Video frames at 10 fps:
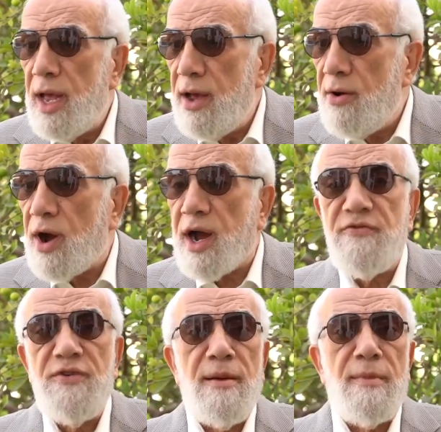آه،
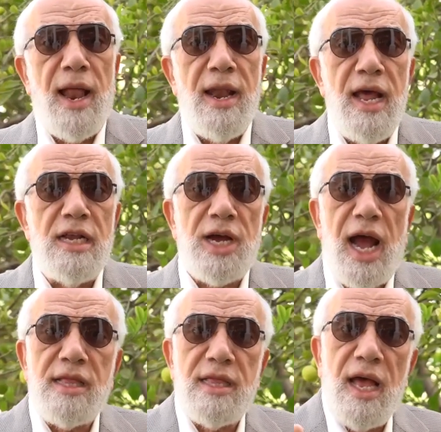وقفنا مع الناجح
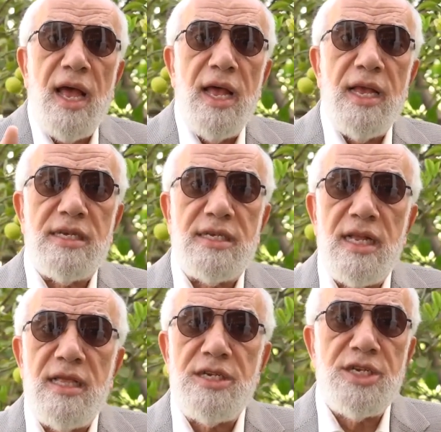حتى
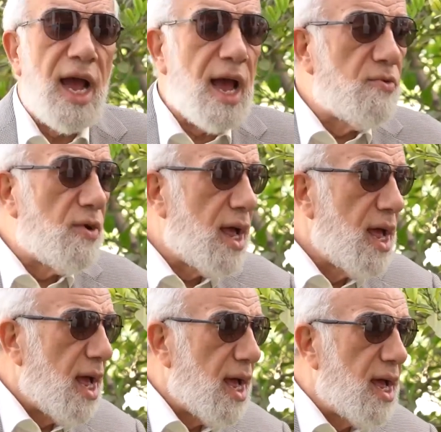يزداد نجاحا
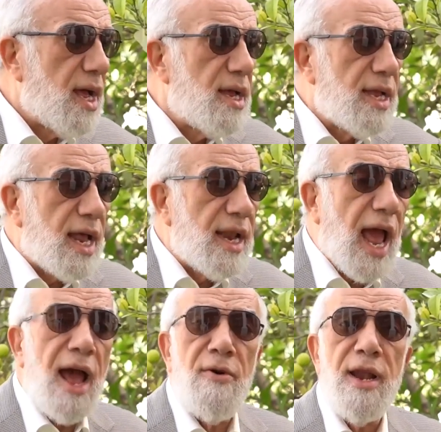ويعني آه،
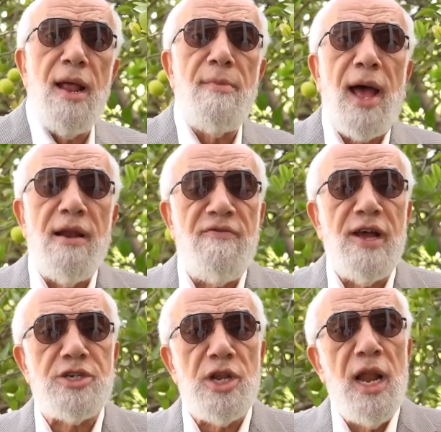حاولنا مع
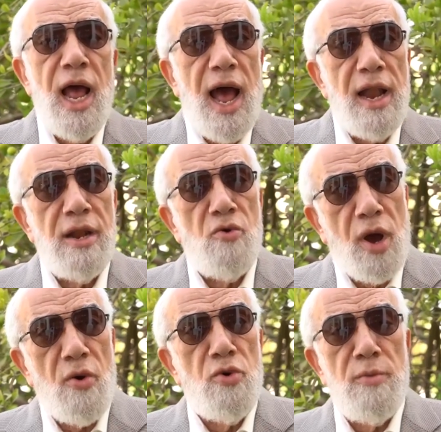الفاشل ان
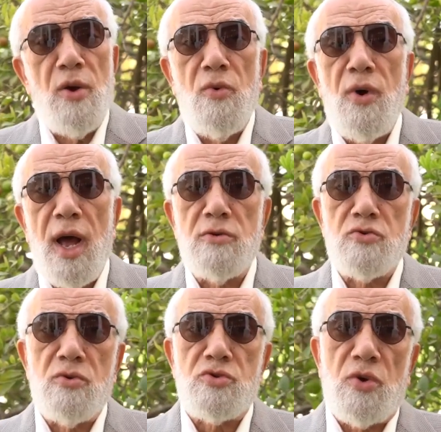نقومه وان
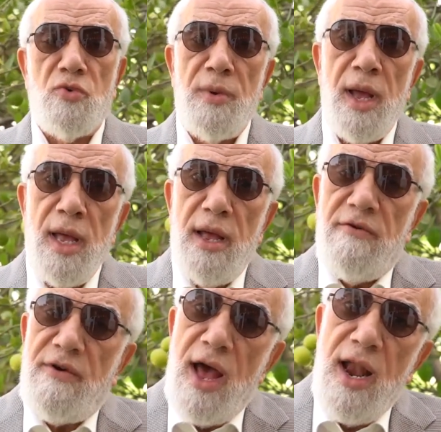نصوبه
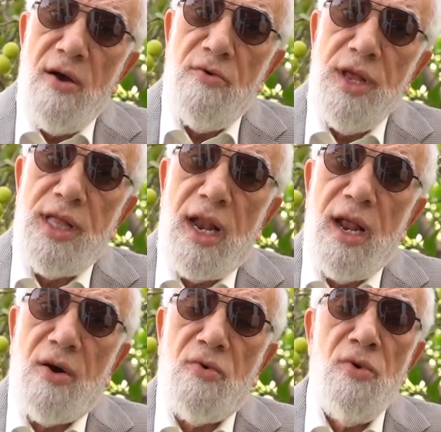فانا اريد ان
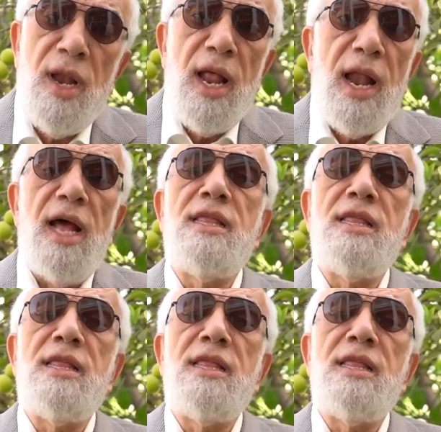اقول لا